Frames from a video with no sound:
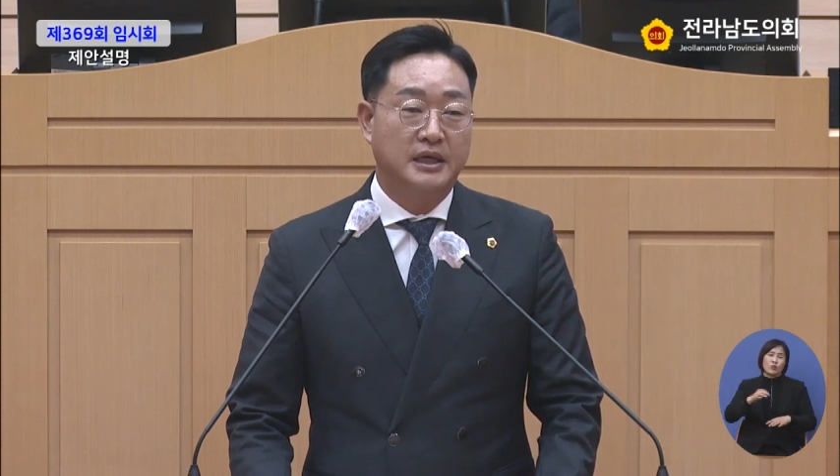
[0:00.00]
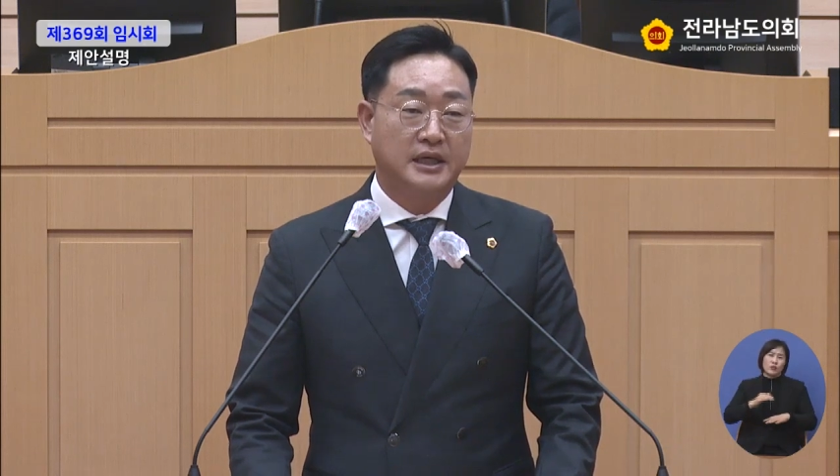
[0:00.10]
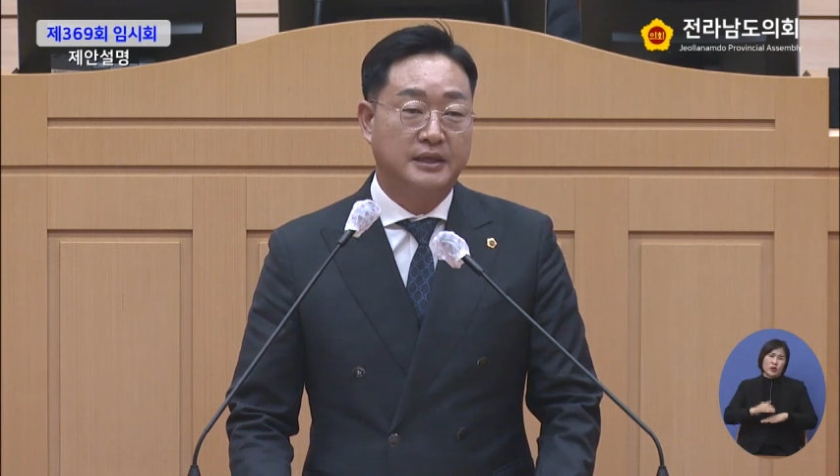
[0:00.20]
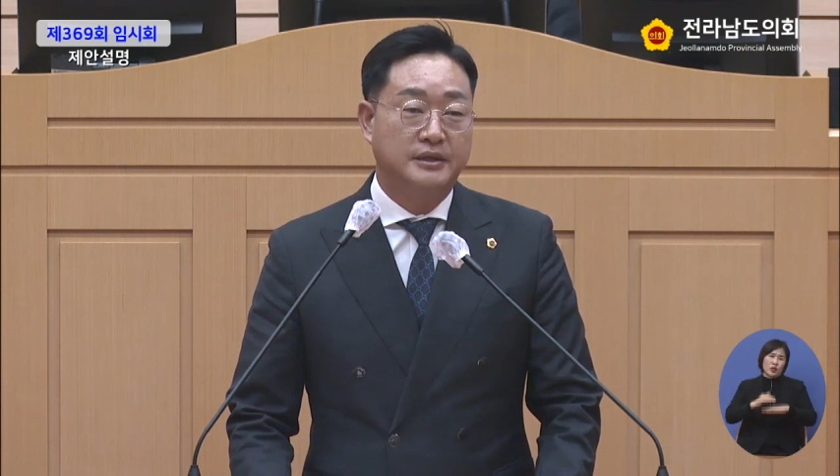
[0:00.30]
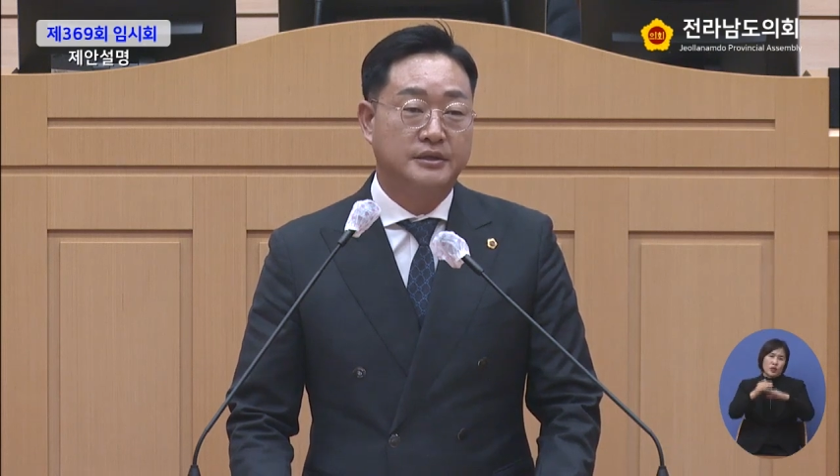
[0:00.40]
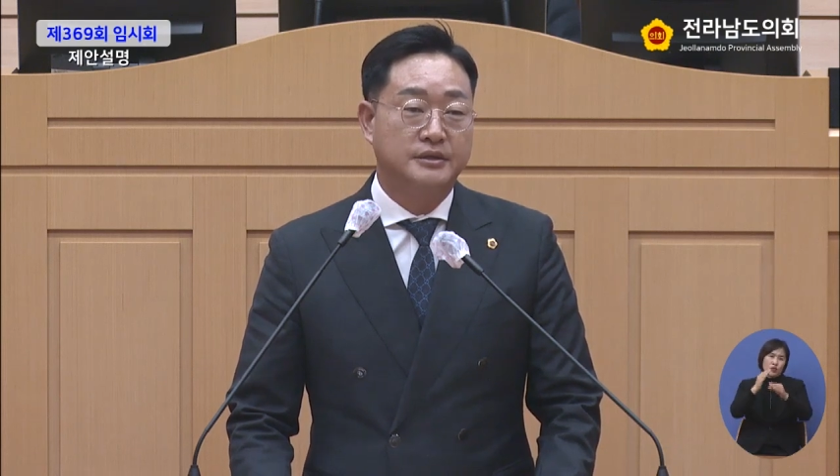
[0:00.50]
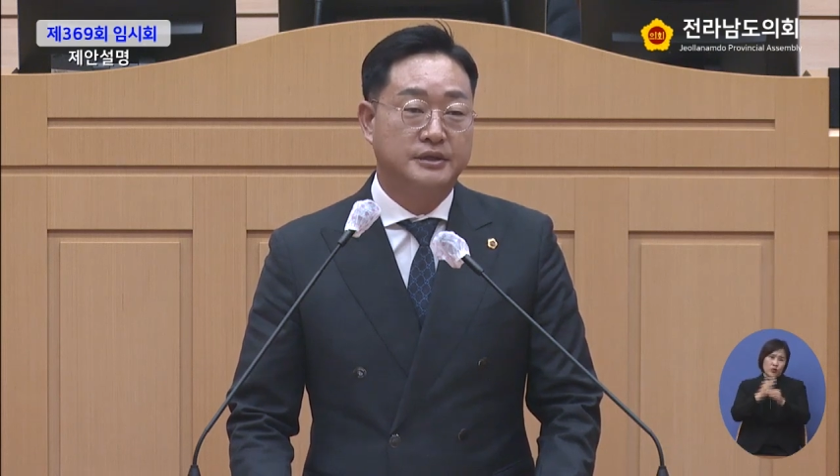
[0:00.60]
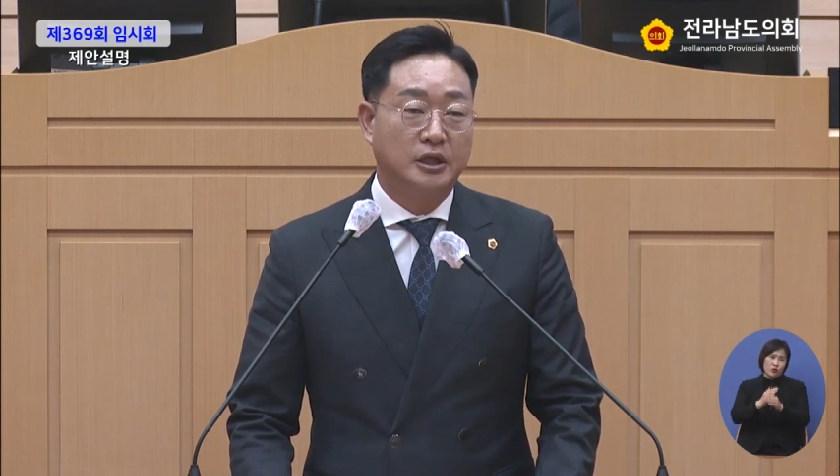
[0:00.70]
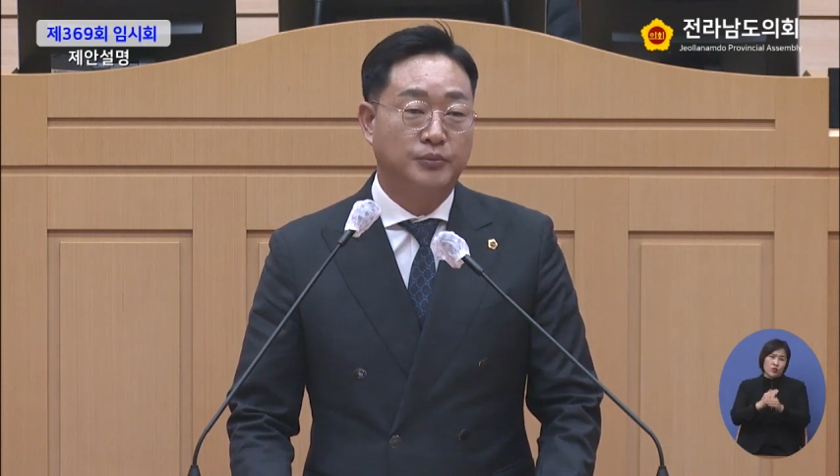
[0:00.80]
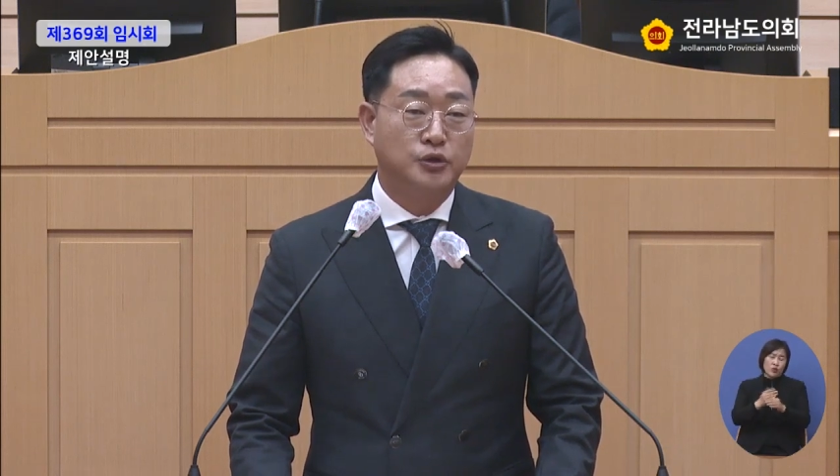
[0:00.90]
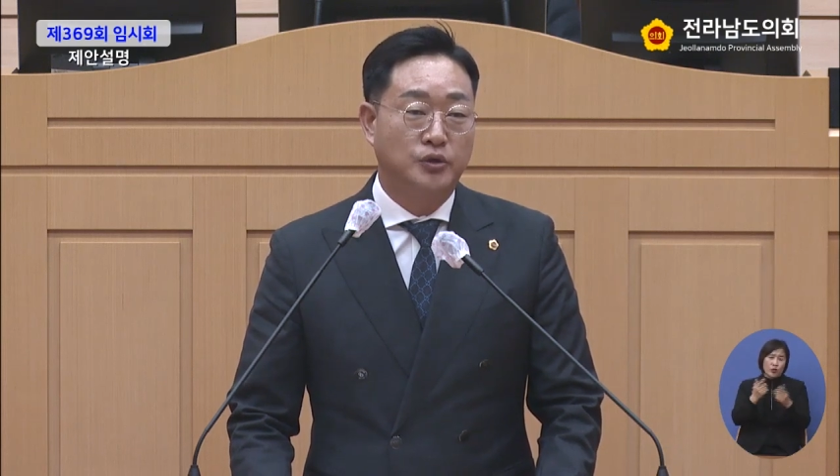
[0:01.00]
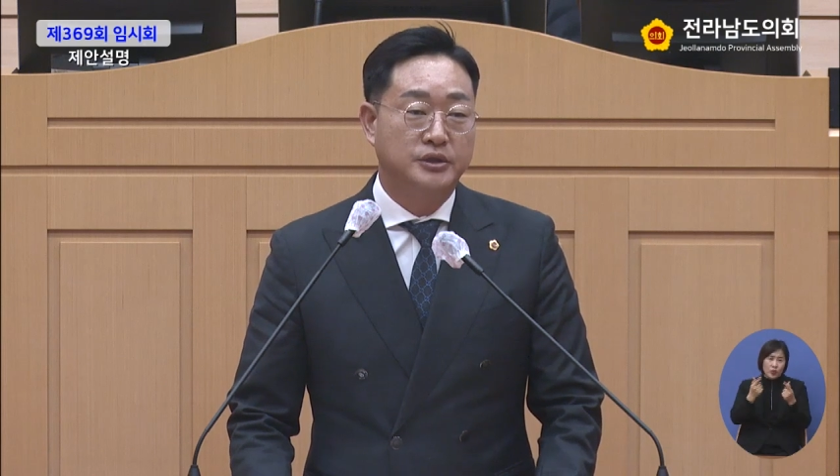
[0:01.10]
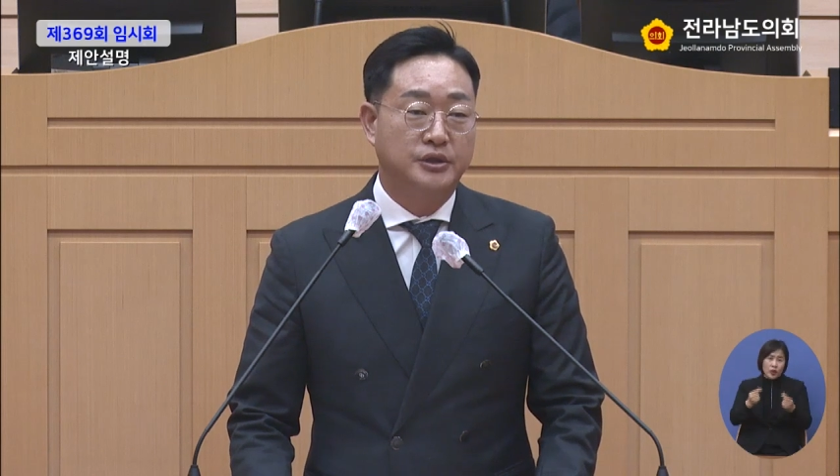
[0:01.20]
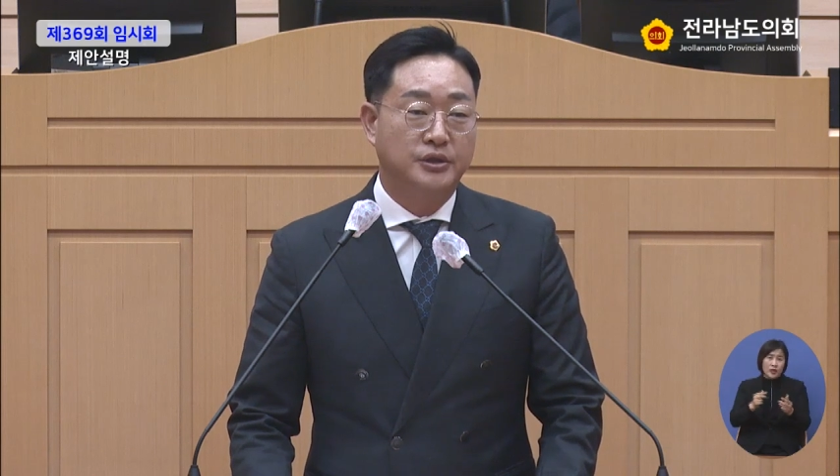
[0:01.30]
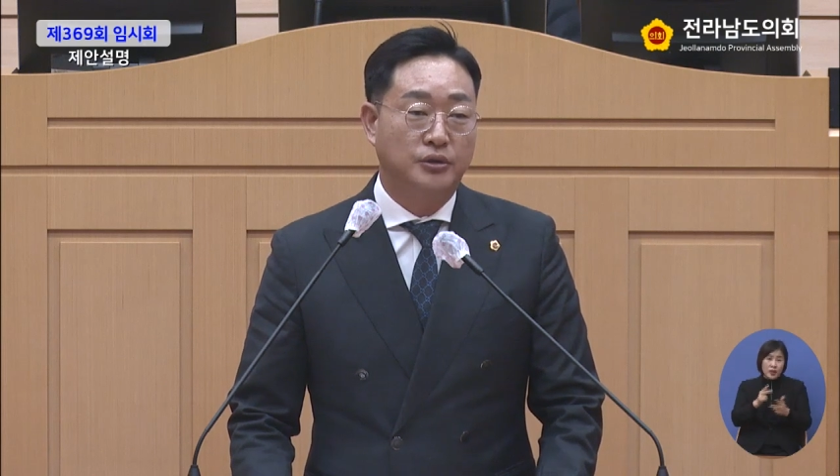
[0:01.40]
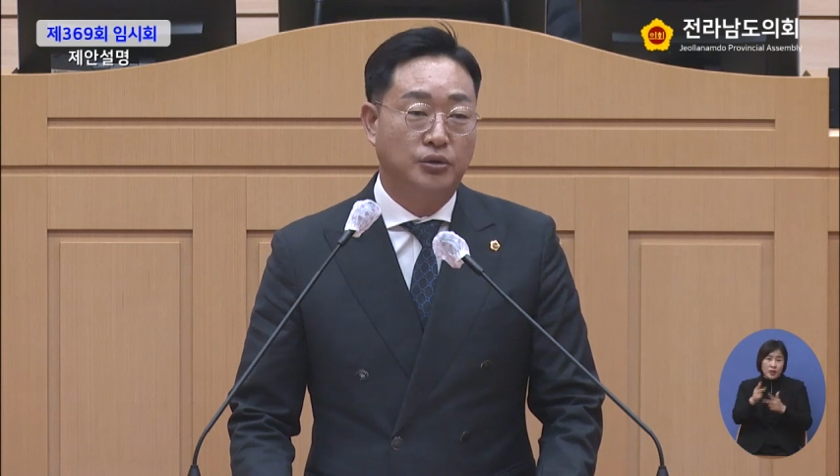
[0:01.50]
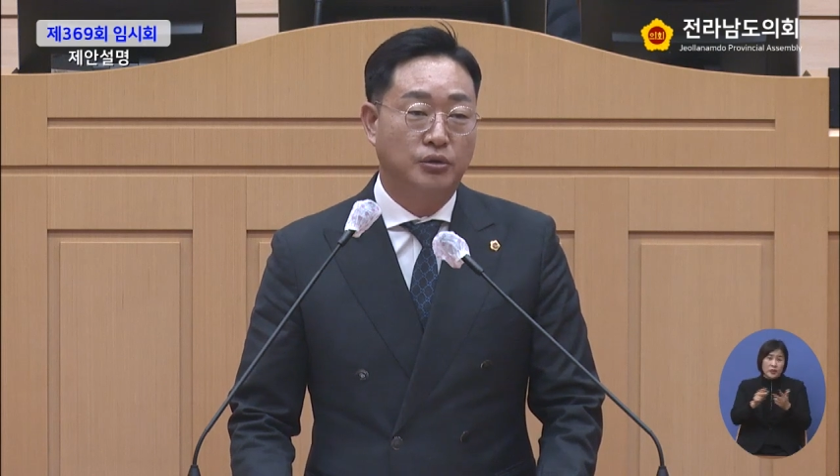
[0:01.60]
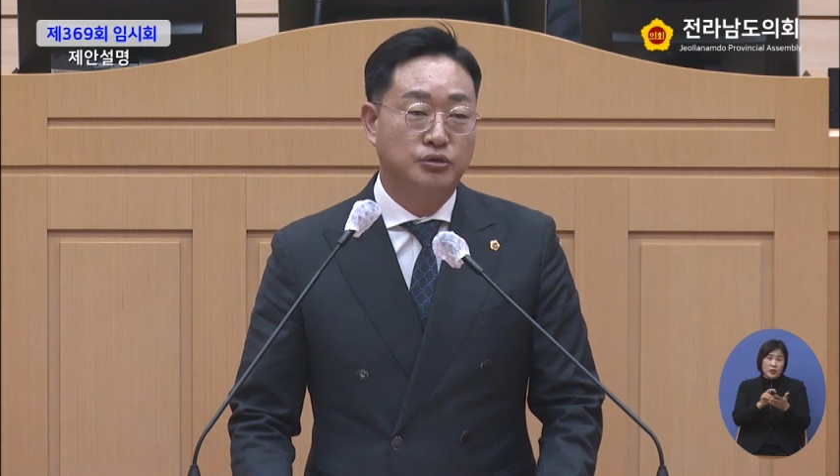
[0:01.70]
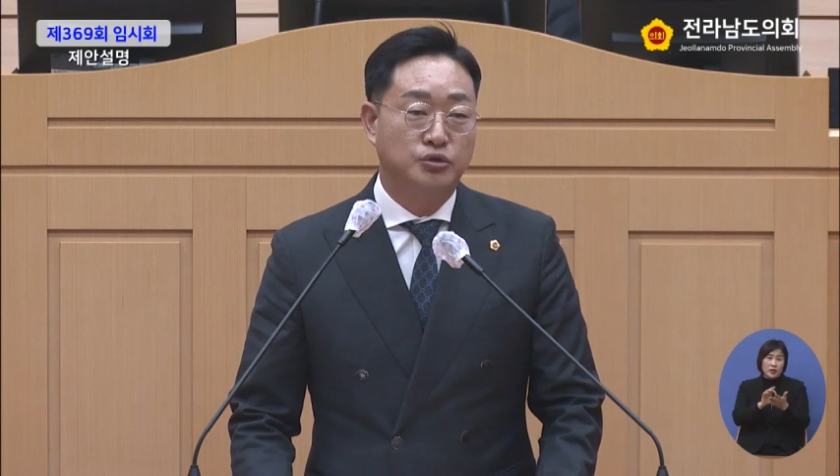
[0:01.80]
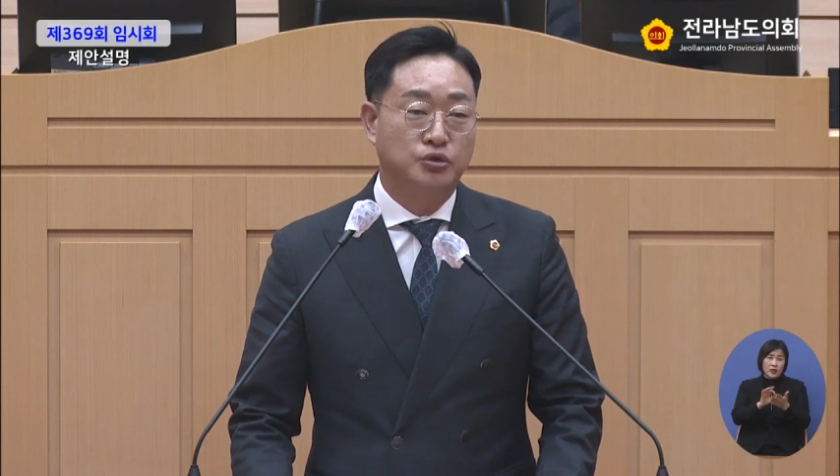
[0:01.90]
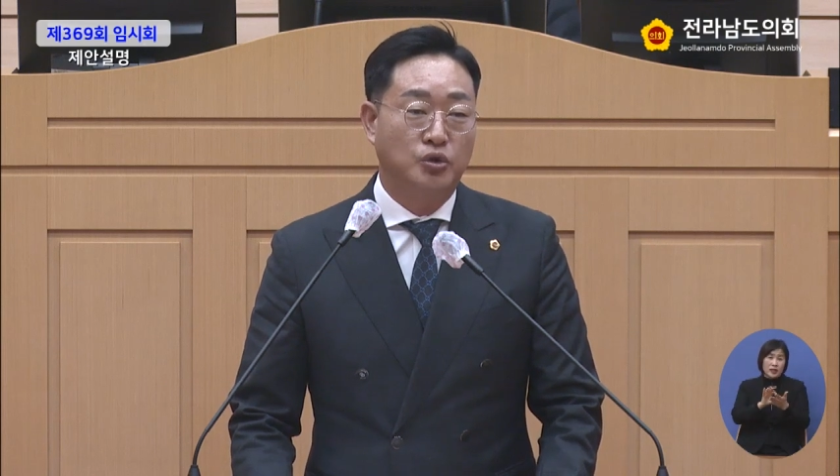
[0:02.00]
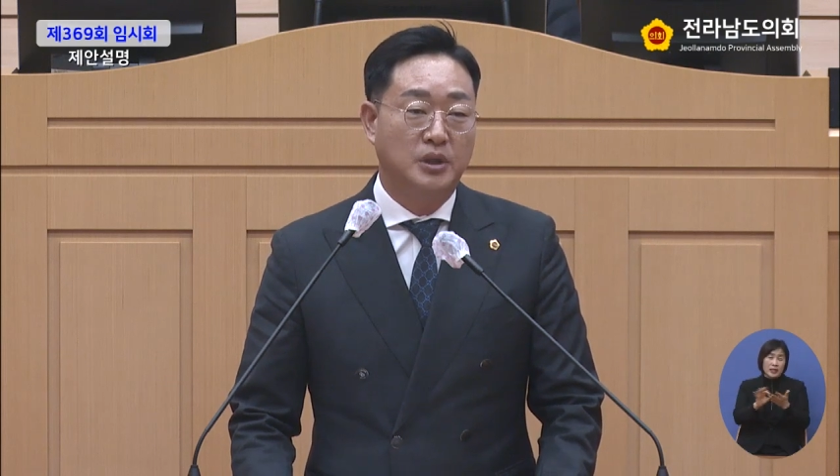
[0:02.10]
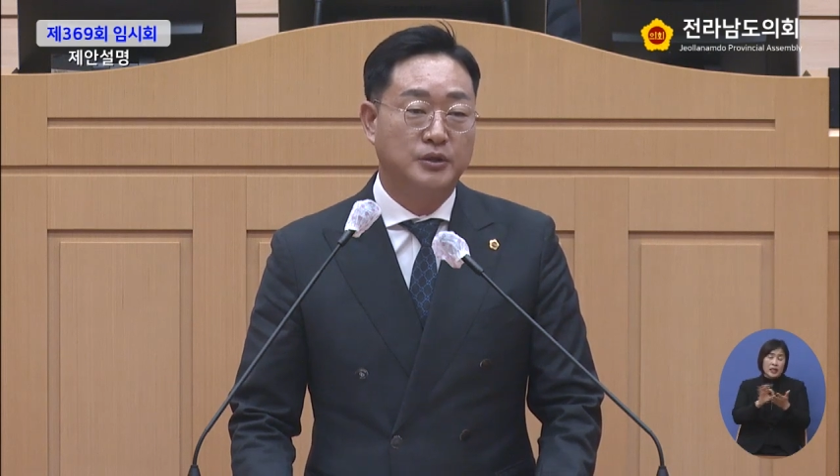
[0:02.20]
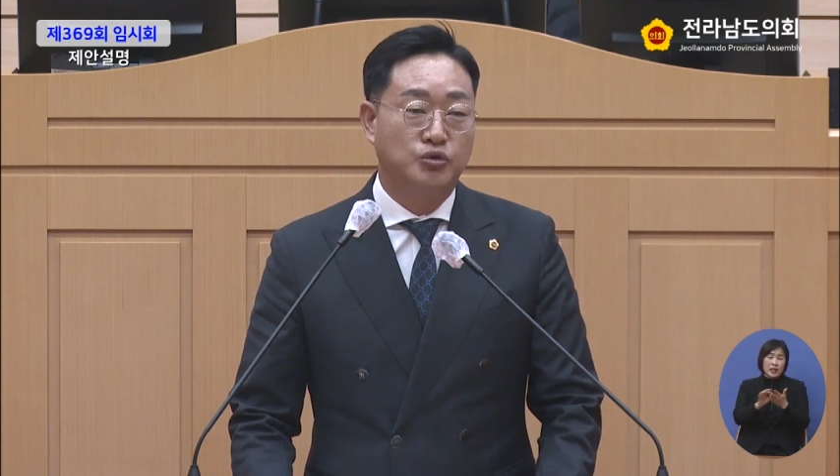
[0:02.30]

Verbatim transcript: 같은 산업용 전기여도 중소기업이